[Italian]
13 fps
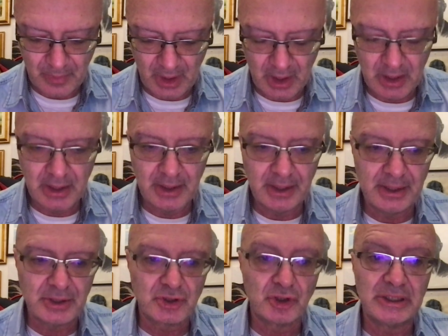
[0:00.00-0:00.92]

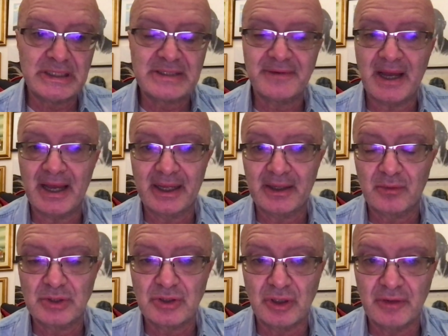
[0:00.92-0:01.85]
eh, soddisfare
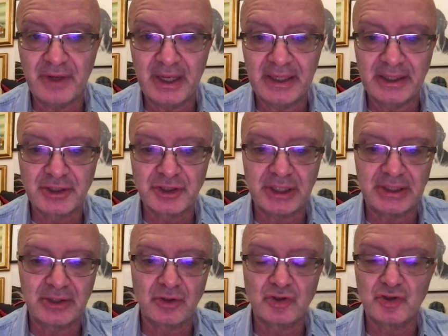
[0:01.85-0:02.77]
questo livello
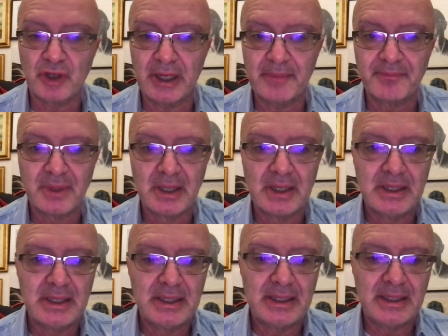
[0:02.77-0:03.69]
energetico, cioè
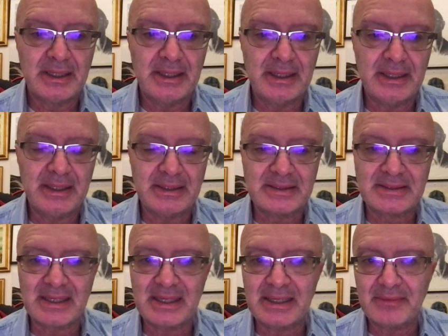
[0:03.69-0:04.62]
eh,
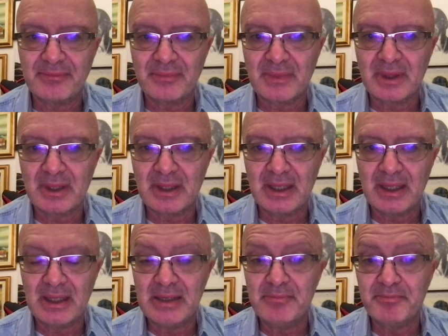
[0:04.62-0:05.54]
se
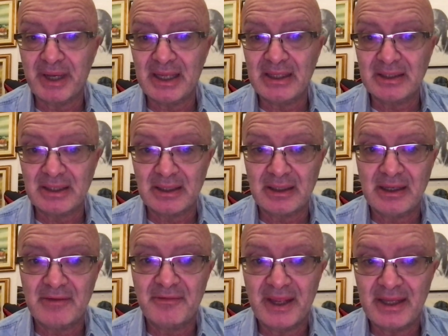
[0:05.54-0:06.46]
l'imprinting,
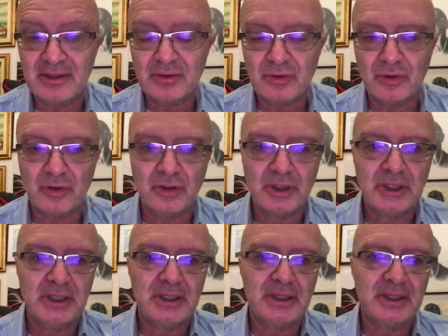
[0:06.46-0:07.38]
l'evento
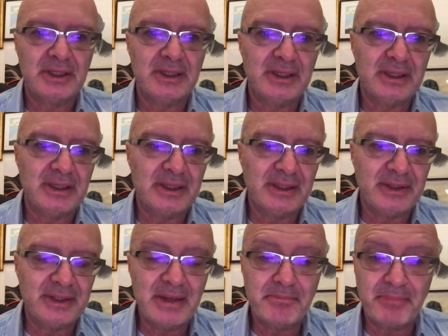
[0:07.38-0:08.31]
eh,
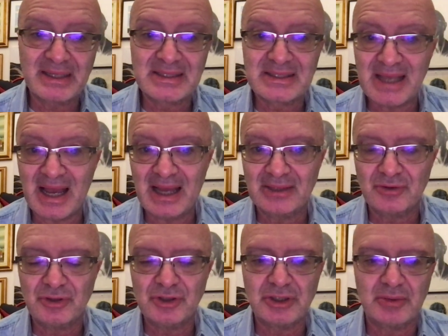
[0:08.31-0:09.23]
del
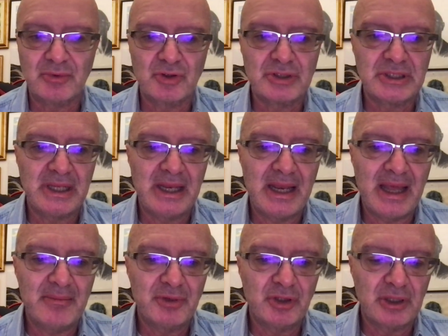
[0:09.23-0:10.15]
passato, diciamo così,
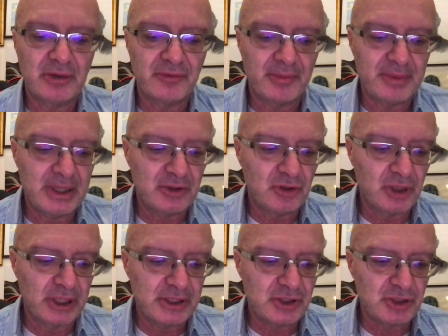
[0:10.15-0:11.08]
nell'ambito della famiglia
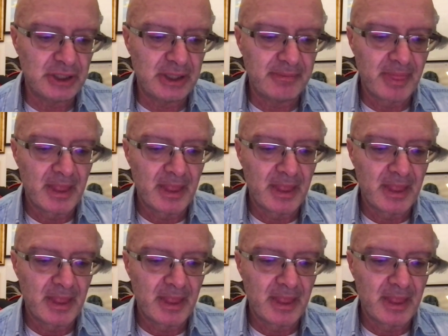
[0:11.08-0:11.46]
d'origine